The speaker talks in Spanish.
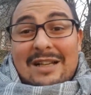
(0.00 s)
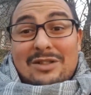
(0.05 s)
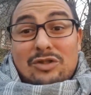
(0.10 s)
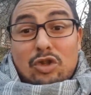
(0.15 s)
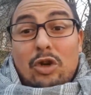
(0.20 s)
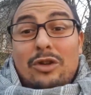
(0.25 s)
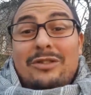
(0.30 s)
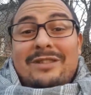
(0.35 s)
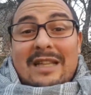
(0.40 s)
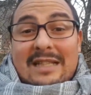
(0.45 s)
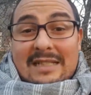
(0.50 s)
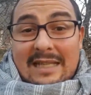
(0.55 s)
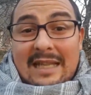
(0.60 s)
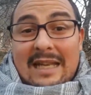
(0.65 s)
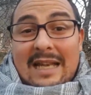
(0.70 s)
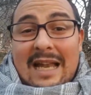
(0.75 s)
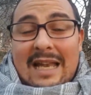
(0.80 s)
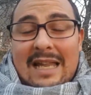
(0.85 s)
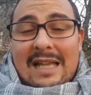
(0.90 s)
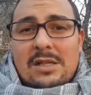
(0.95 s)

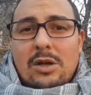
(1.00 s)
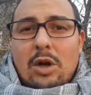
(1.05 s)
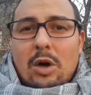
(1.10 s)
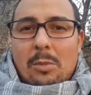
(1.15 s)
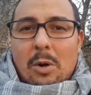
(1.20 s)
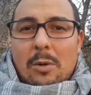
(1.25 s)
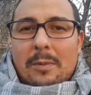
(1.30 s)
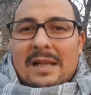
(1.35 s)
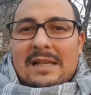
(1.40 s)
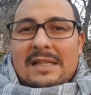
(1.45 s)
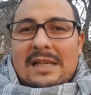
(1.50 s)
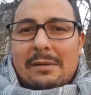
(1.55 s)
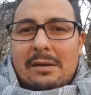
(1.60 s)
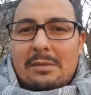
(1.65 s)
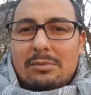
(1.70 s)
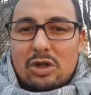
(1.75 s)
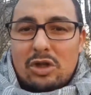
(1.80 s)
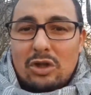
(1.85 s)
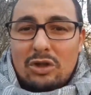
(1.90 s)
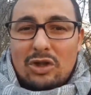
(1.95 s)
gastrointestinales, como bien
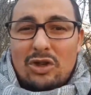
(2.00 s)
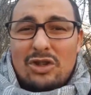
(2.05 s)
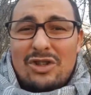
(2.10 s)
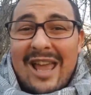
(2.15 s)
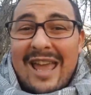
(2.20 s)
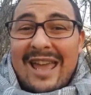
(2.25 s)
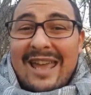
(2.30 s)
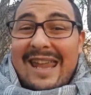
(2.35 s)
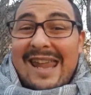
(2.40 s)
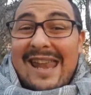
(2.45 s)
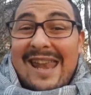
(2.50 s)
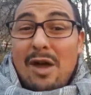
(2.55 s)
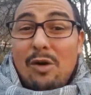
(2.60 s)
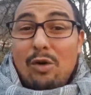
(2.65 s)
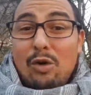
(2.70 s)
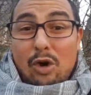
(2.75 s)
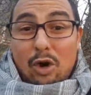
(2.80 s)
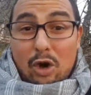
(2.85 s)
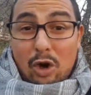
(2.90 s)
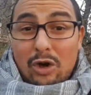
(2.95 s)
sabéis vosotros, y
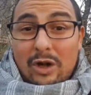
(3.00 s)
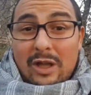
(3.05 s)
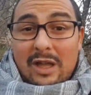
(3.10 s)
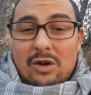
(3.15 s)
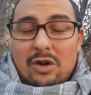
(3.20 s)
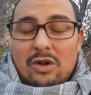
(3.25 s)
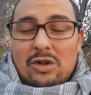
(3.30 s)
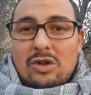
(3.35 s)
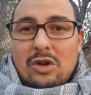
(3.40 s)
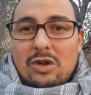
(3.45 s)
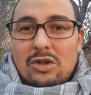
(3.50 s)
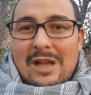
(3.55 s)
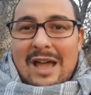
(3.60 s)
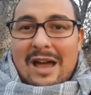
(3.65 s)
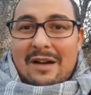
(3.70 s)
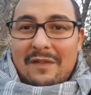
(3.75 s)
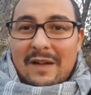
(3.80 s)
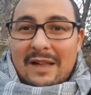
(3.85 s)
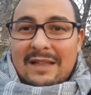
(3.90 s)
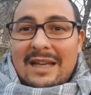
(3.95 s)
neurológicos, o
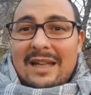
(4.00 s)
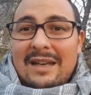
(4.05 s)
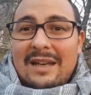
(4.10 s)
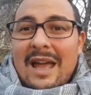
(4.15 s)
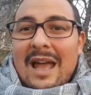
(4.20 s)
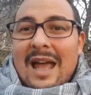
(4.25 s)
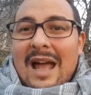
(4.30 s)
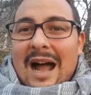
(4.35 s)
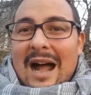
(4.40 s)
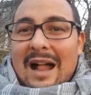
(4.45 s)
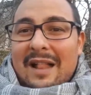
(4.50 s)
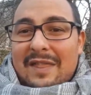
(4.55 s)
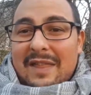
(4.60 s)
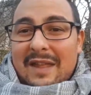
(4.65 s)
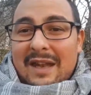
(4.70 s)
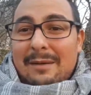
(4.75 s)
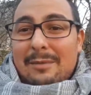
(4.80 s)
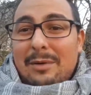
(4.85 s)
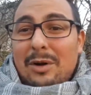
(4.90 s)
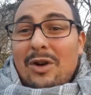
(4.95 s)
sea, afectan al
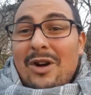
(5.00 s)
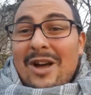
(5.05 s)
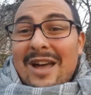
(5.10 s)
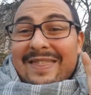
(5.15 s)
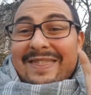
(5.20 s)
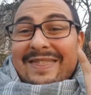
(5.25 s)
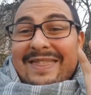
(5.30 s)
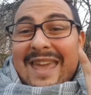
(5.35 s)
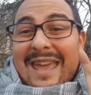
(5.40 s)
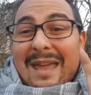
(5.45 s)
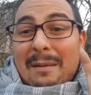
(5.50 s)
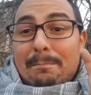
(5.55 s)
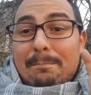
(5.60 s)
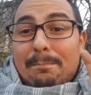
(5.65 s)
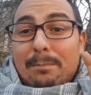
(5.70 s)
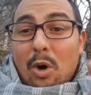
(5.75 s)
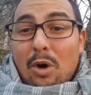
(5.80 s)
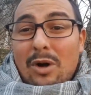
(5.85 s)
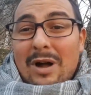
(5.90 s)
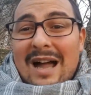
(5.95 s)
cerebro de
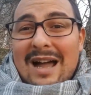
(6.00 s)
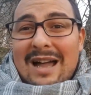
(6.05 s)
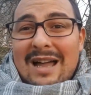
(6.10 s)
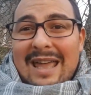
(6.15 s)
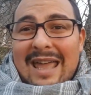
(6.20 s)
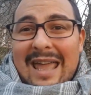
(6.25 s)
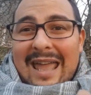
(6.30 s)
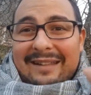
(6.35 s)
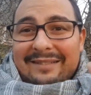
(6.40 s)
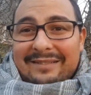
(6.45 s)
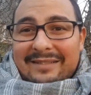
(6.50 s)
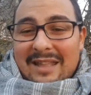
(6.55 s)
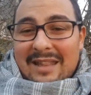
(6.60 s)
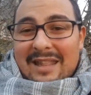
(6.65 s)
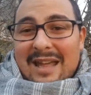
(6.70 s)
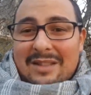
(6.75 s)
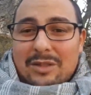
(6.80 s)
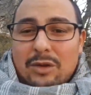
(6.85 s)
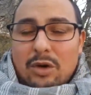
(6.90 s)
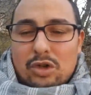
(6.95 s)
poca
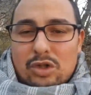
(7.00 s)
entidad.